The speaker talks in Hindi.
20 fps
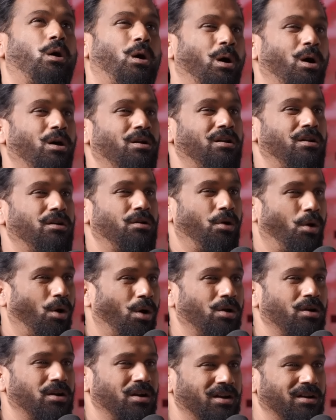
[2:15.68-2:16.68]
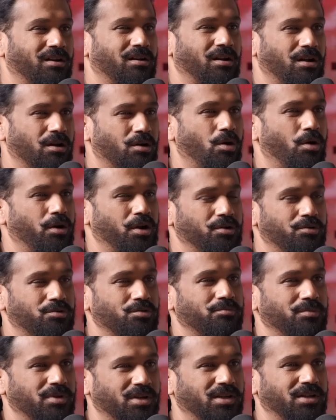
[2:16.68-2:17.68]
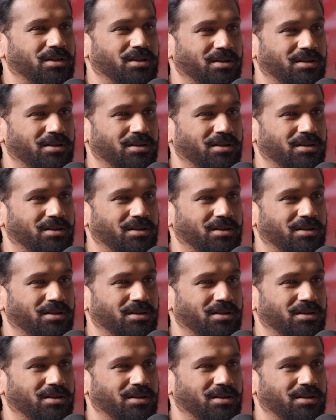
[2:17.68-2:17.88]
हॉरर हॉरर अकॉर्डिंग टू मी